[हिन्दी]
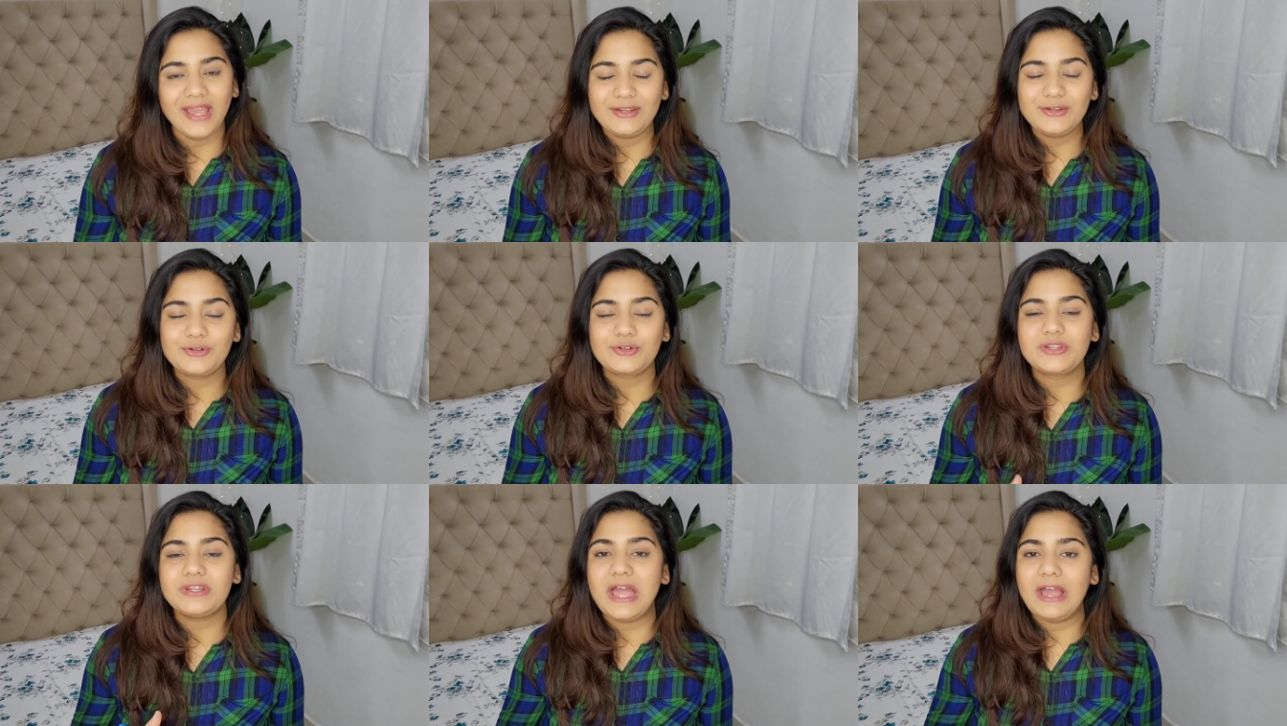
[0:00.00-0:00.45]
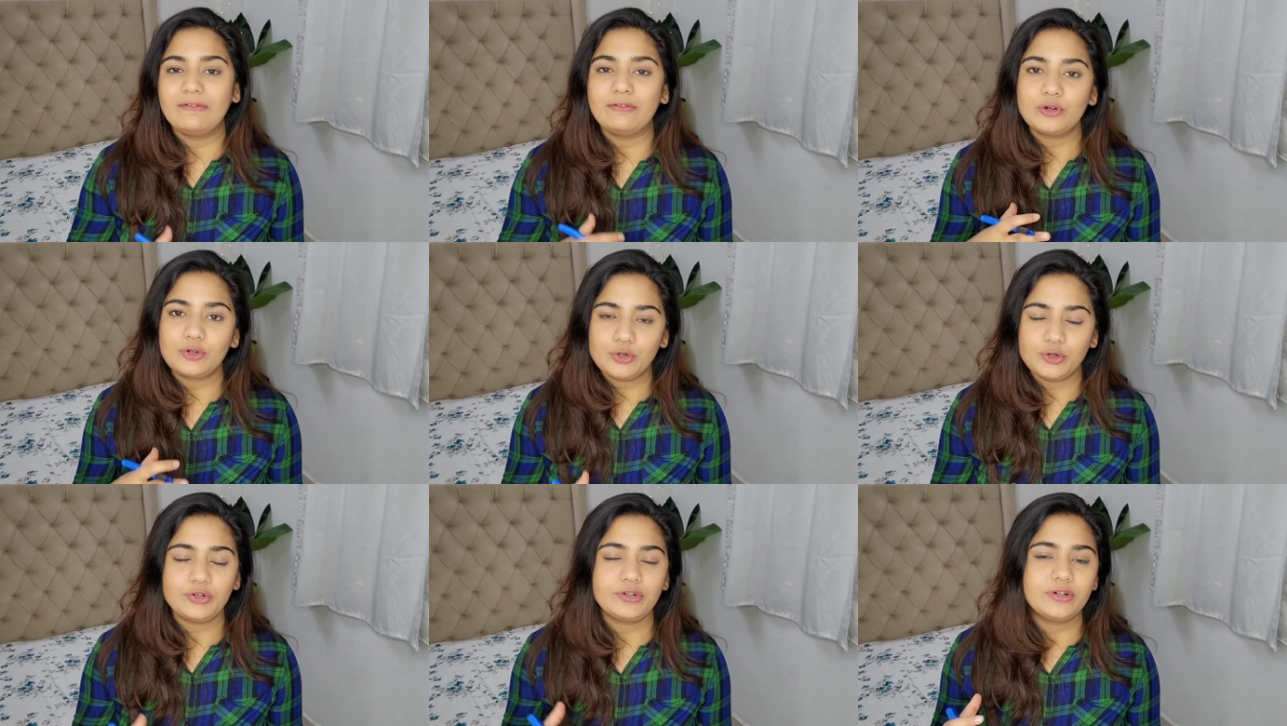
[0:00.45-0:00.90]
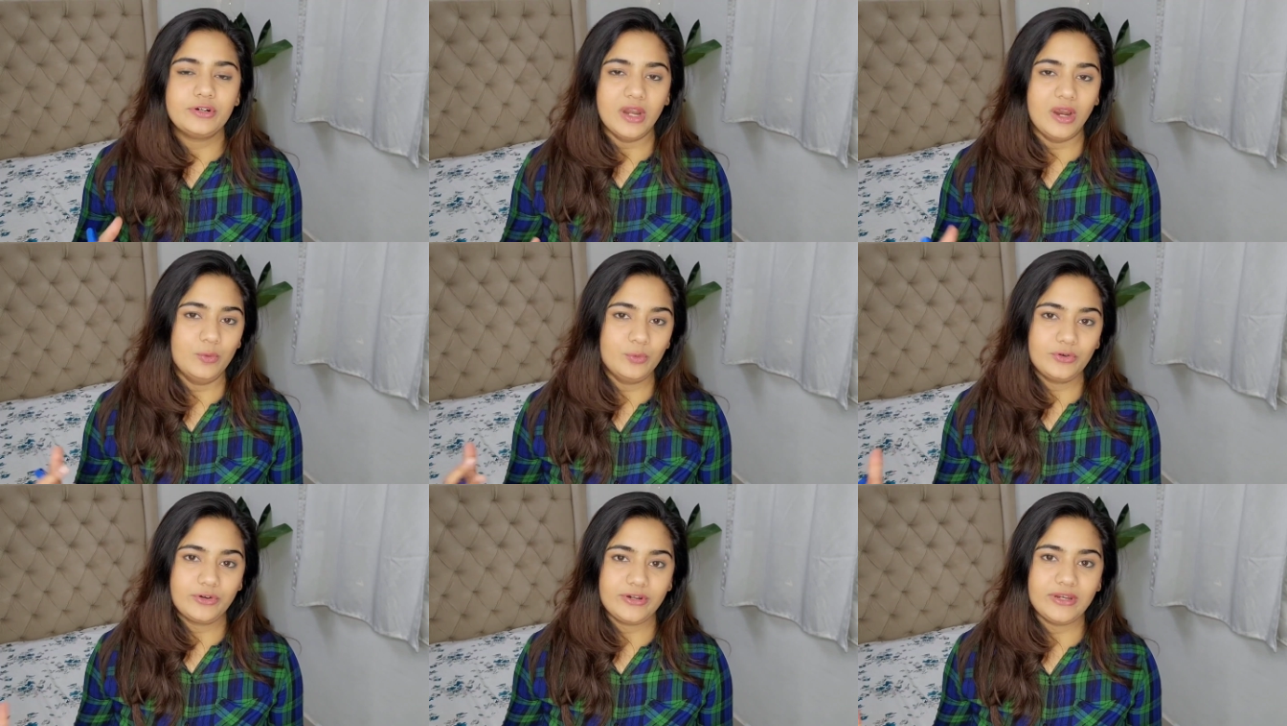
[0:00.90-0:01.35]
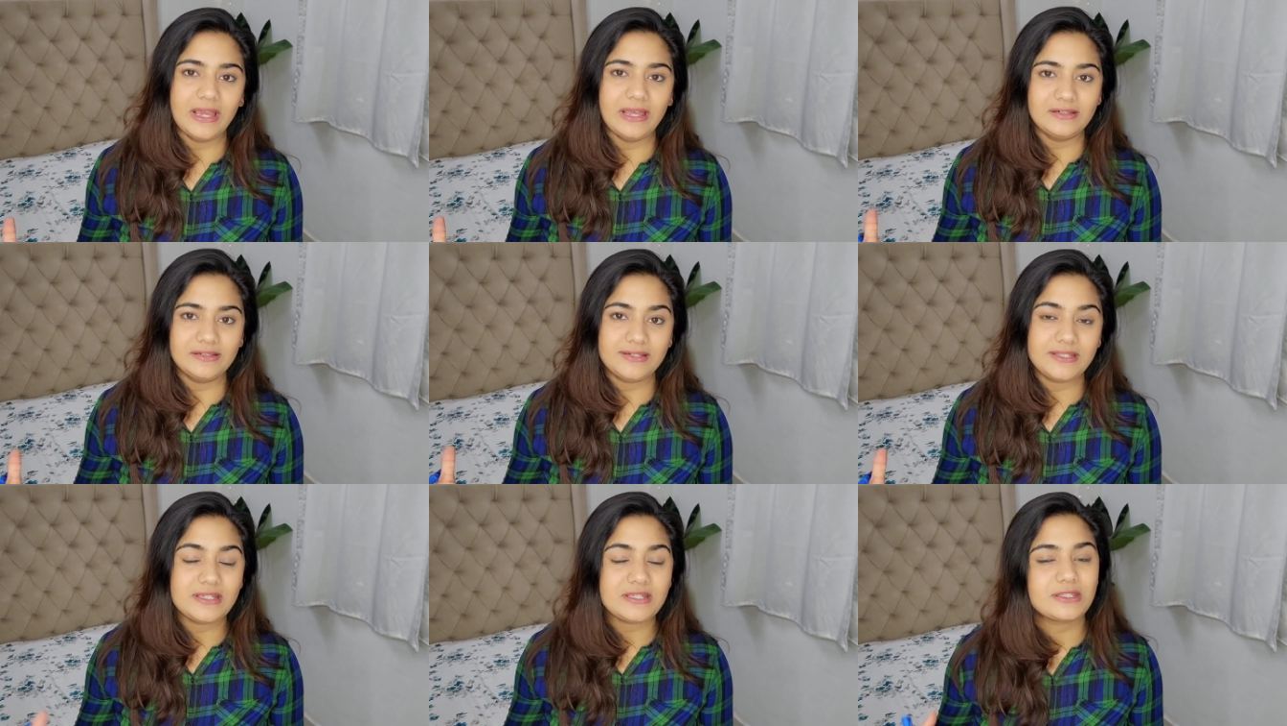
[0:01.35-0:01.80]
एंड यू कैन हैव अ गुड ग्राउंड
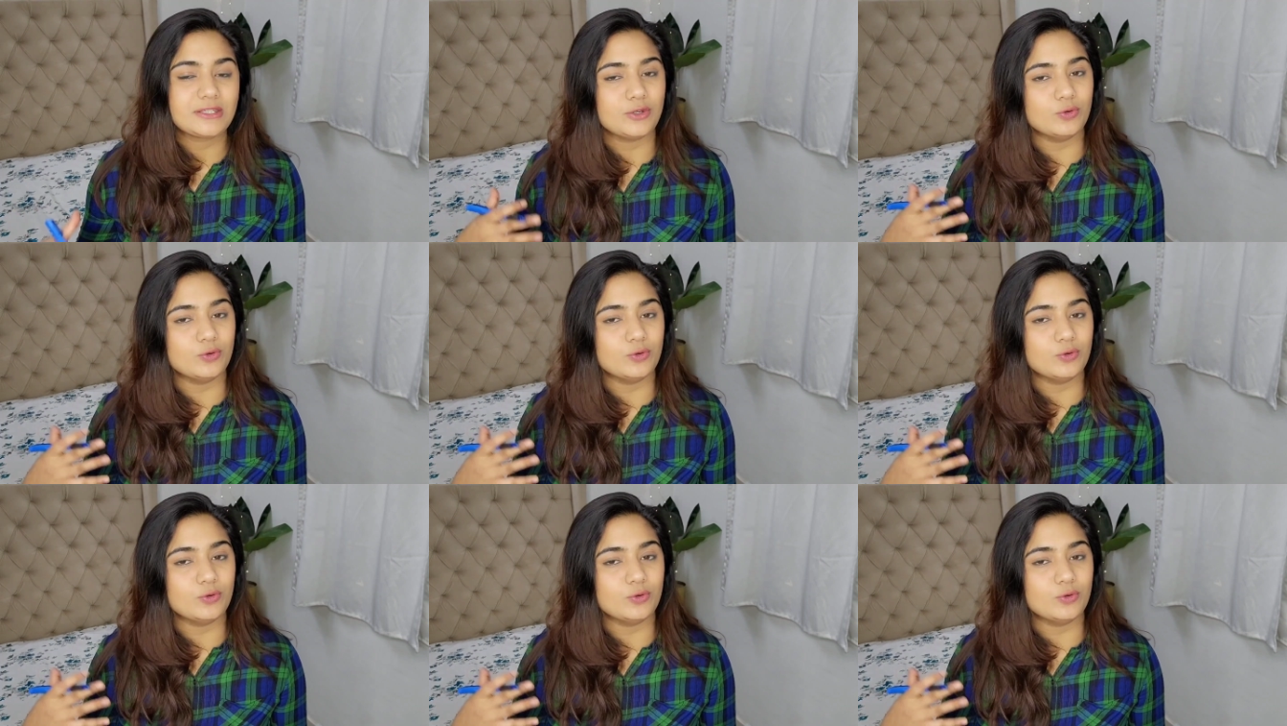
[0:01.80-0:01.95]
रियलिटी